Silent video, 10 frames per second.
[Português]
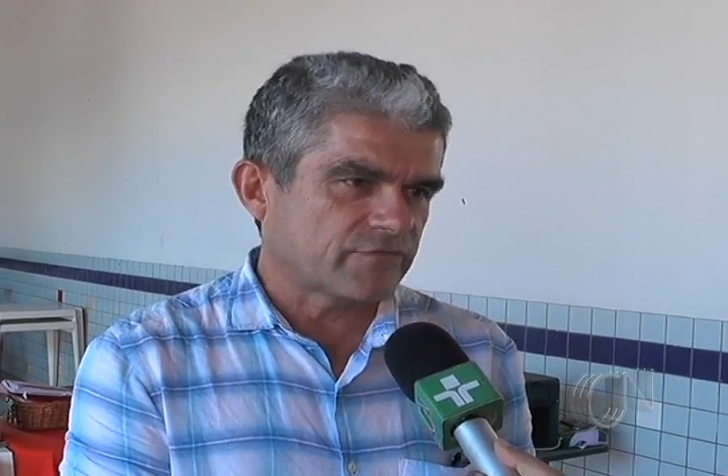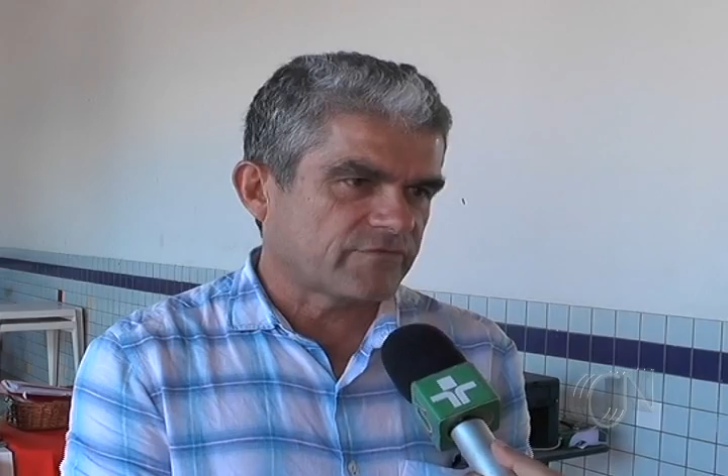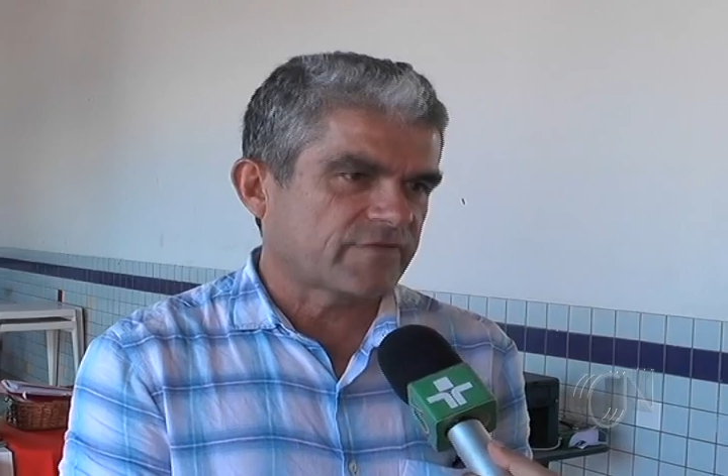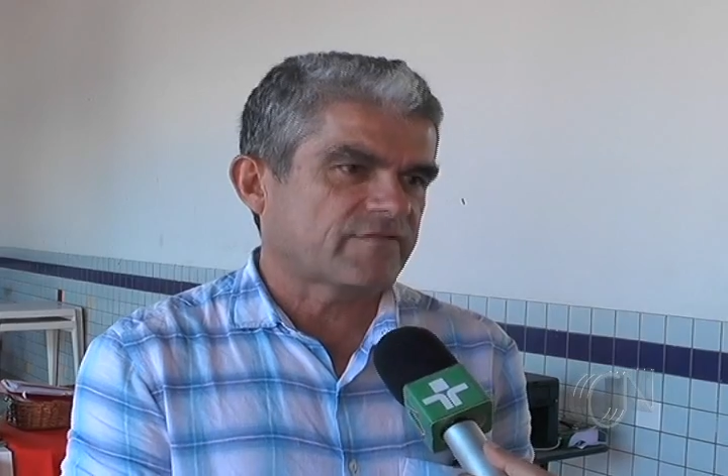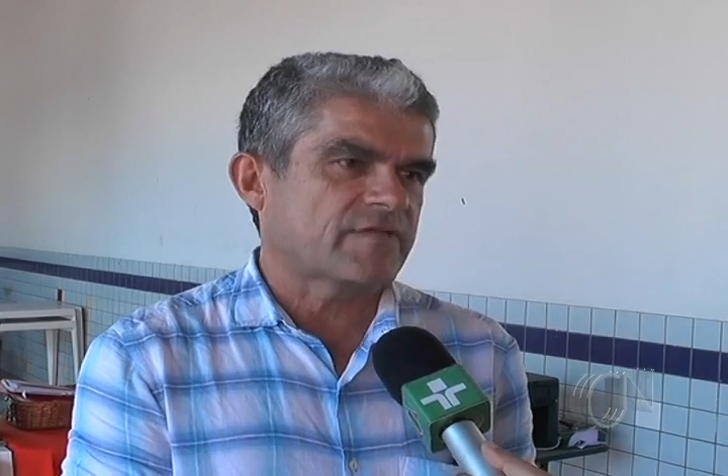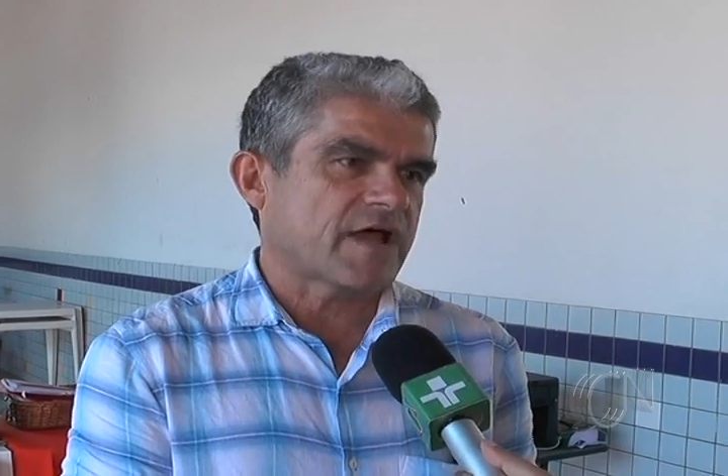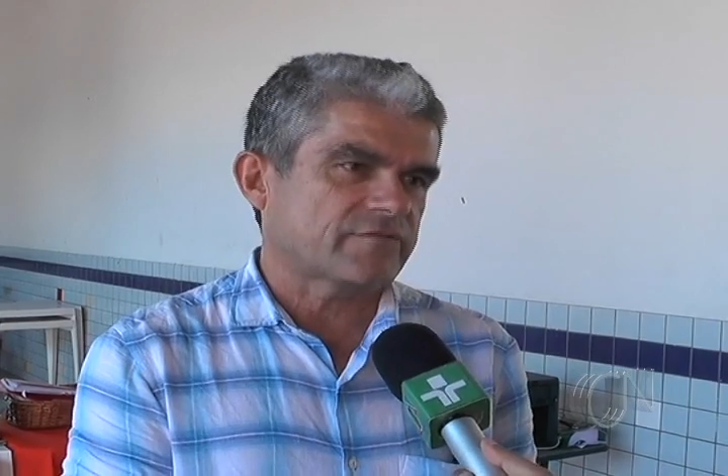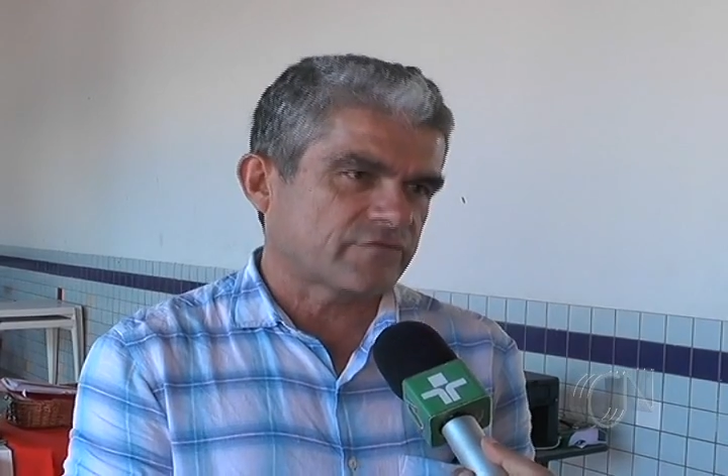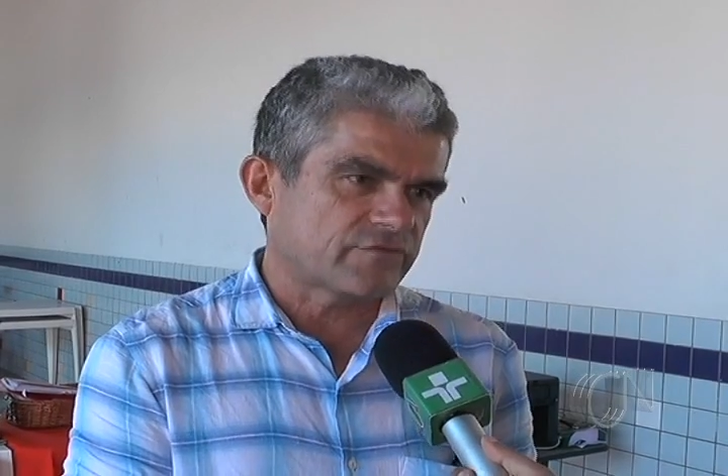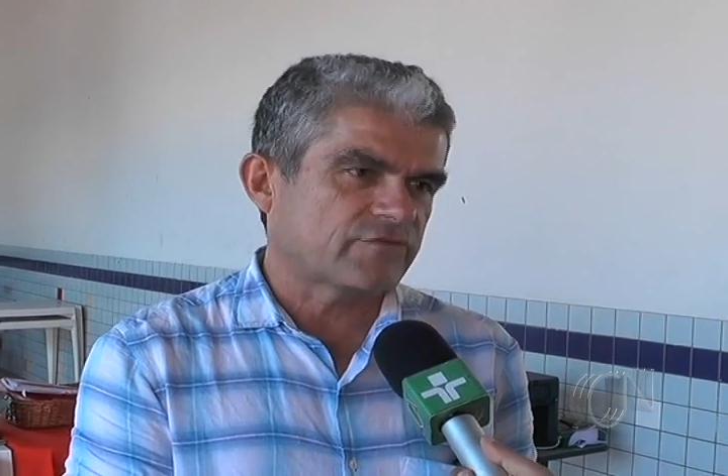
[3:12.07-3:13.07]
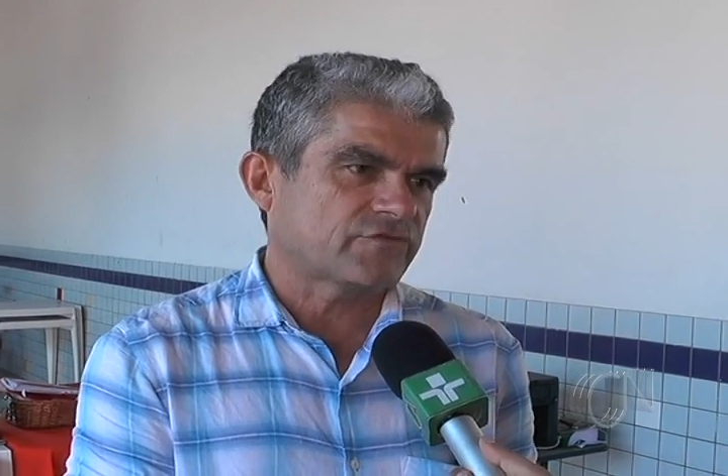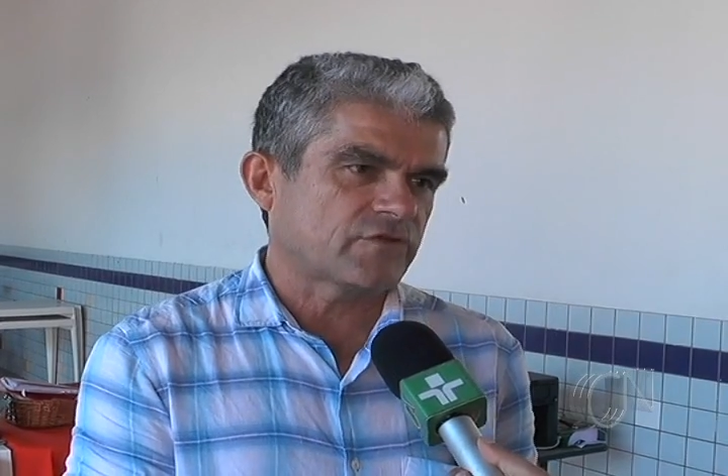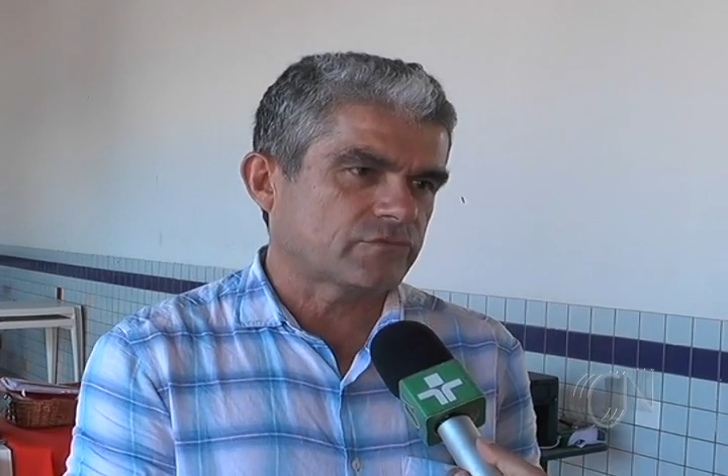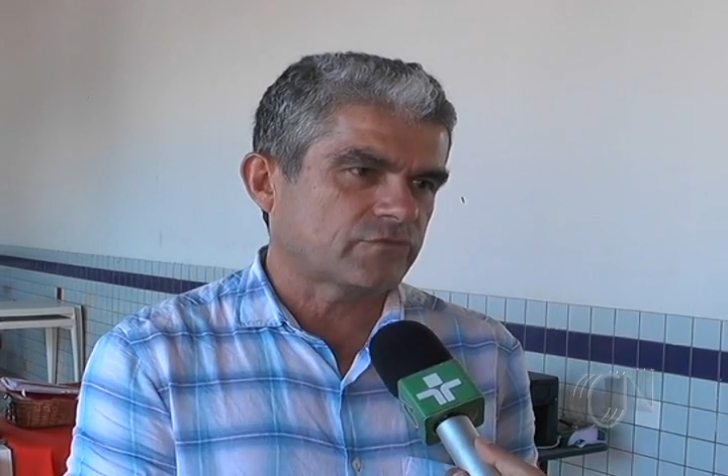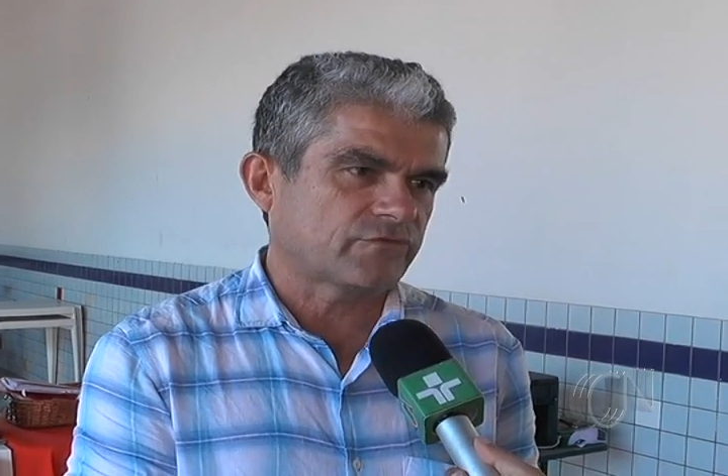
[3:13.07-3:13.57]
universidades e nos
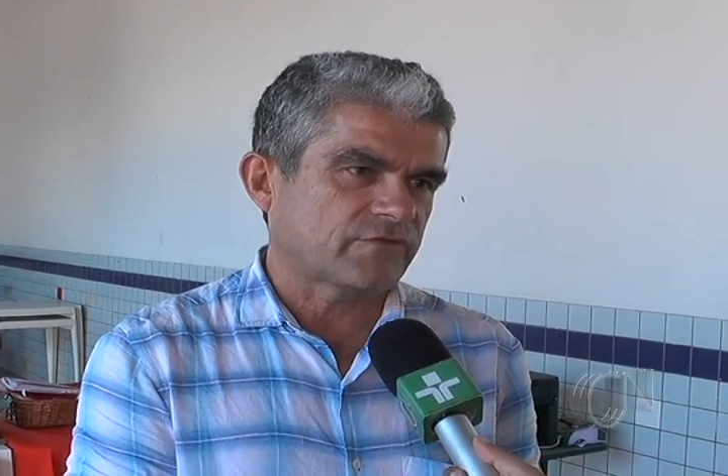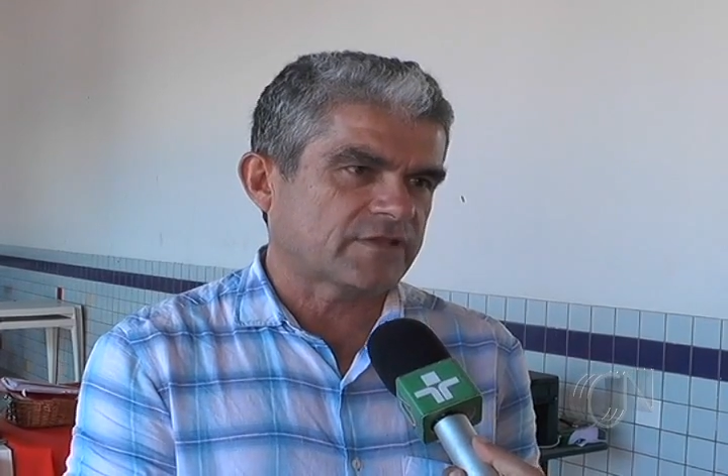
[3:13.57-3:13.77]
institutos